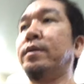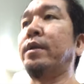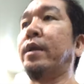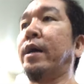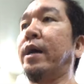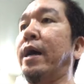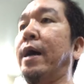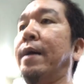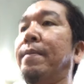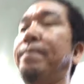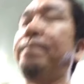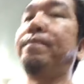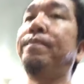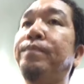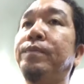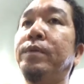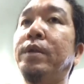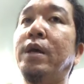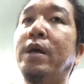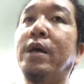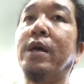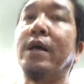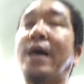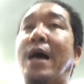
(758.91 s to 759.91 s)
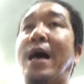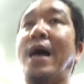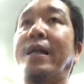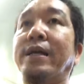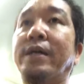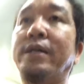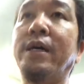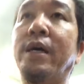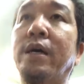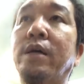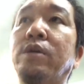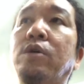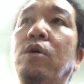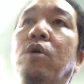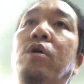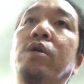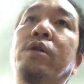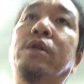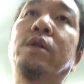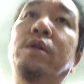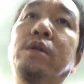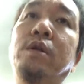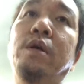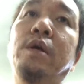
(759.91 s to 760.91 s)
นะครับ งานเครื่องยน
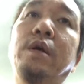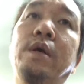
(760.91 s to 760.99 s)
ต์